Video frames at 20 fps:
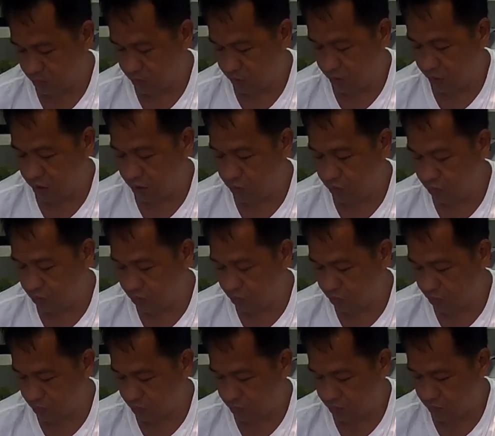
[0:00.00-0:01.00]
So ito
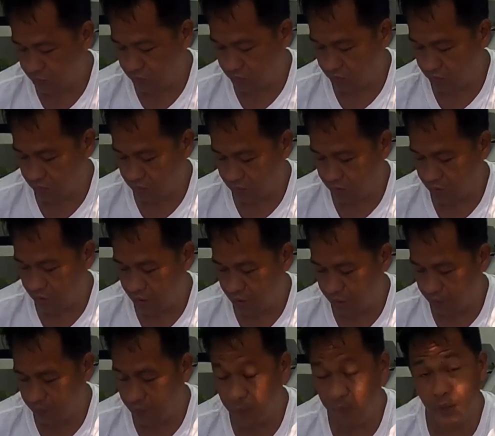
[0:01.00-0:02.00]
yung uh,
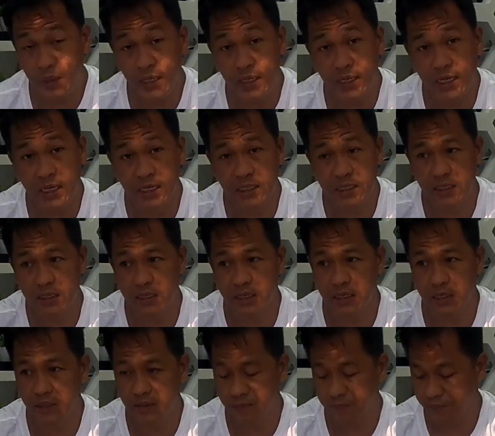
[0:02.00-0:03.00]
ibibigay natin
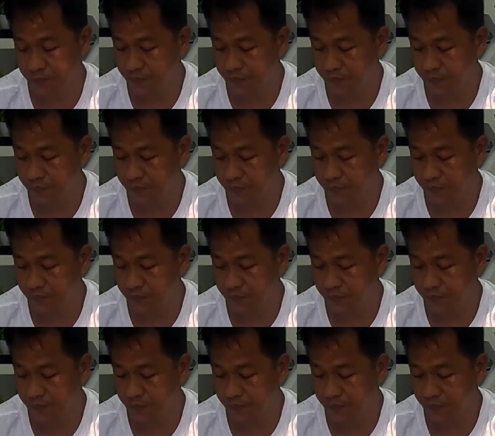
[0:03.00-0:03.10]
na